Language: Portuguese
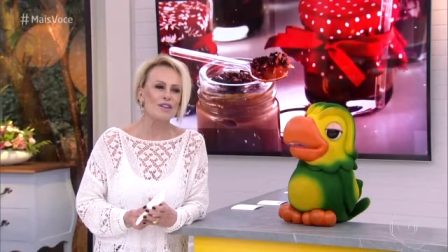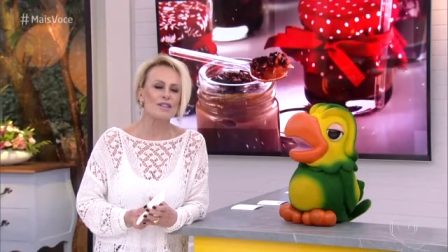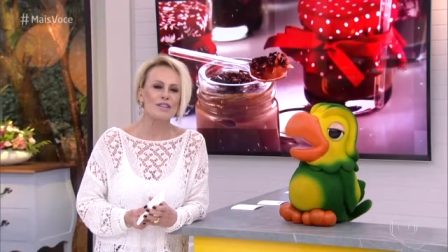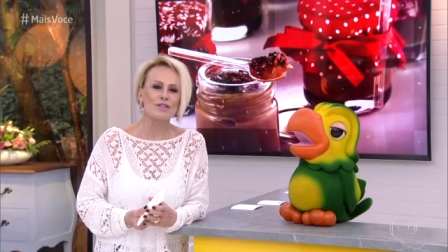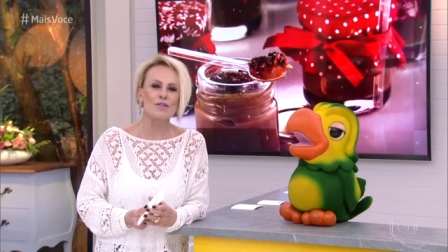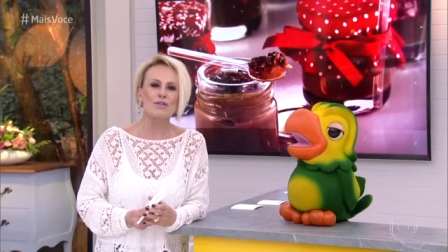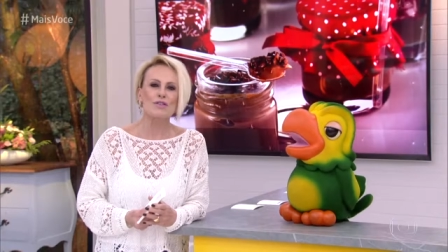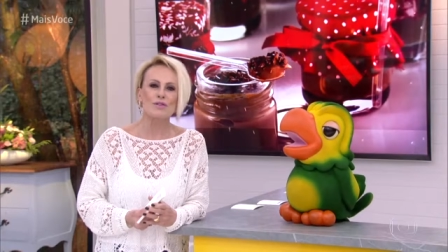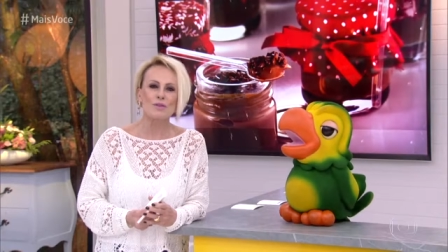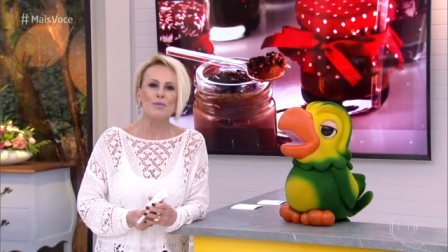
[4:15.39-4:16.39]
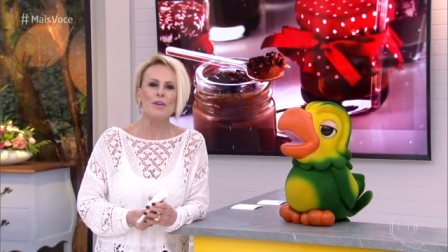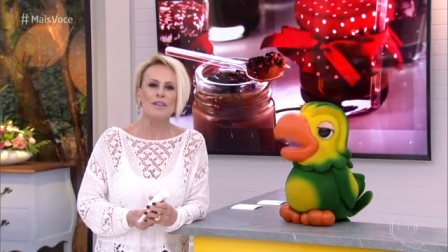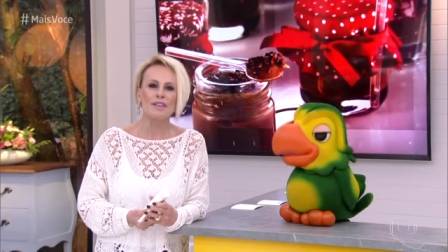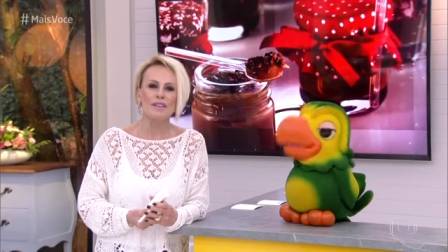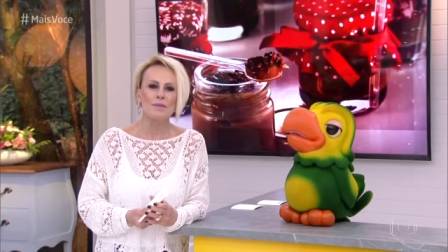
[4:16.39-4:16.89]
Vai que vocês vão legal. se
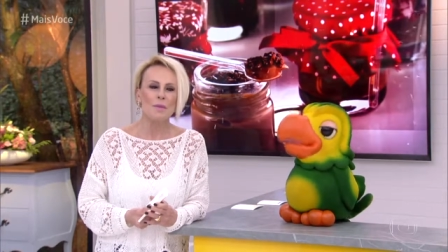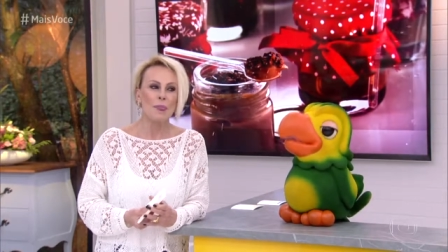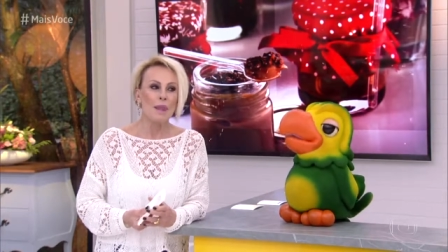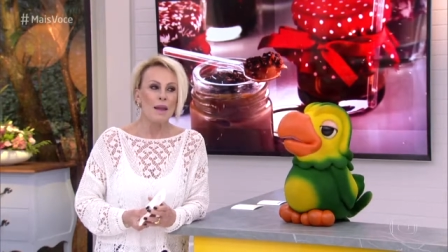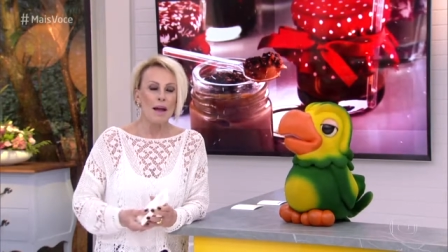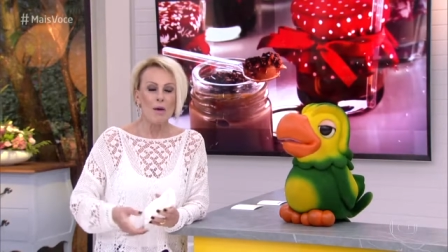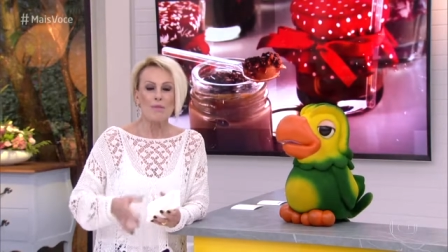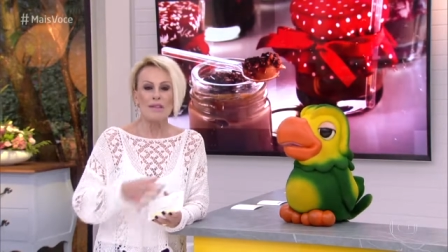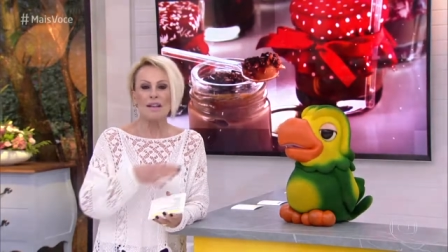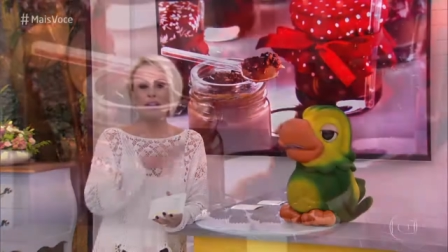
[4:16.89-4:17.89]
surpreender. Apesar